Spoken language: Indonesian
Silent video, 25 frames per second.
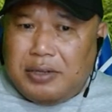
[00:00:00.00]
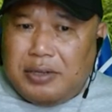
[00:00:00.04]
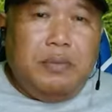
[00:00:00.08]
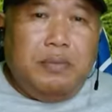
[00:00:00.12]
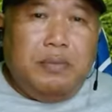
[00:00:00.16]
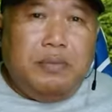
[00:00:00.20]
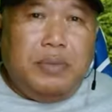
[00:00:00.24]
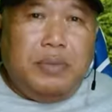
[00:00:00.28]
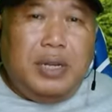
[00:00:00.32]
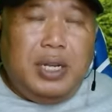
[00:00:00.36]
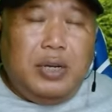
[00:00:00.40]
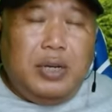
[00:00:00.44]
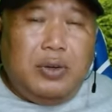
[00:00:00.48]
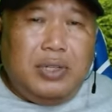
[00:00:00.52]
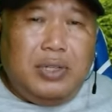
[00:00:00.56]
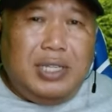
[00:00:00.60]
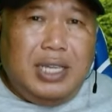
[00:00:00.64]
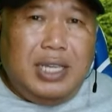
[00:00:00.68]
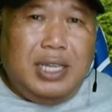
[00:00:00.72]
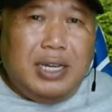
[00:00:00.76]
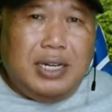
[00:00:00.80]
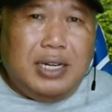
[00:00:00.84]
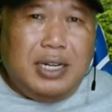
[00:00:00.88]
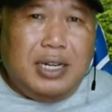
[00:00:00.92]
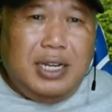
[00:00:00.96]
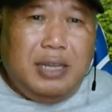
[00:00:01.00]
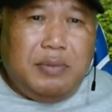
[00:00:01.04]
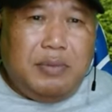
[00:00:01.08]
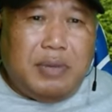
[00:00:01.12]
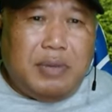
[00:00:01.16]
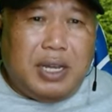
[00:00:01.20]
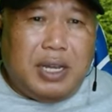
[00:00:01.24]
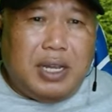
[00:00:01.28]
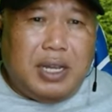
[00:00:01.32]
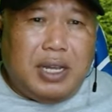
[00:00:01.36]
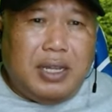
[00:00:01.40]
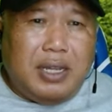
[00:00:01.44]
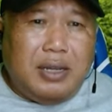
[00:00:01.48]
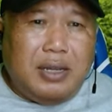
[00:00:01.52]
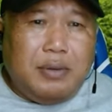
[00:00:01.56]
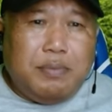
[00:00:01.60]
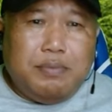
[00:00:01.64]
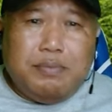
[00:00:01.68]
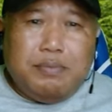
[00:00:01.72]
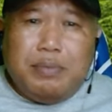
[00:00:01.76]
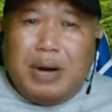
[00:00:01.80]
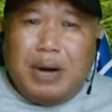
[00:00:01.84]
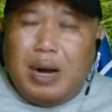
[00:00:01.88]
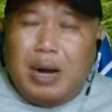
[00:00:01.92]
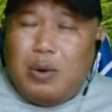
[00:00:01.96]
Berikutnya yang kelima,
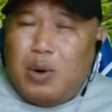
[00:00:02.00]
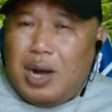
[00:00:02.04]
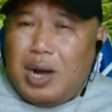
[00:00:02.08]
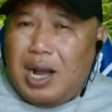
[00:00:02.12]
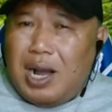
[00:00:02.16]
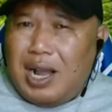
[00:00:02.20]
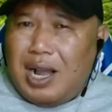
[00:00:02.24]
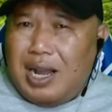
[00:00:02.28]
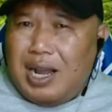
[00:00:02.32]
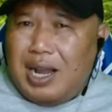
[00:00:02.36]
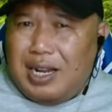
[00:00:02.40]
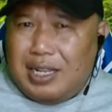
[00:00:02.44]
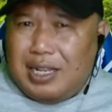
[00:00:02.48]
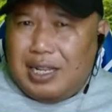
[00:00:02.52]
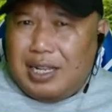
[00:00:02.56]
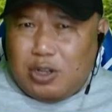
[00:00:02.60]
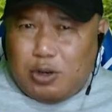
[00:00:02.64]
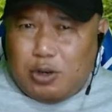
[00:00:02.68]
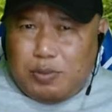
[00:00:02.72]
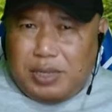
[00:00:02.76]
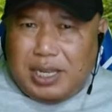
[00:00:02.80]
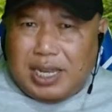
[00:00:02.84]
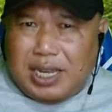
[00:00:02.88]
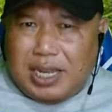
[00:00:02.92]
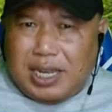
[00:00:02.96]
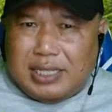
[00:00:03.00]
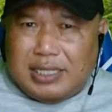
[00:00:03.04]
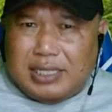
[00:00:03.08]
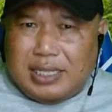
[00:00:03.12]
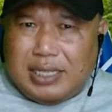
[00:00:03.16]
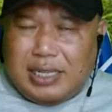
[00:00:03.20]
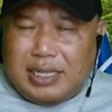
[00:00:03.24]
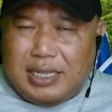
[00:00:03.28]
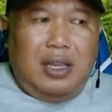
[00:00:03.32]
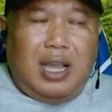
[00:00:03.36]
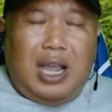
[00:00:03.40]
bawa alat komunikasi.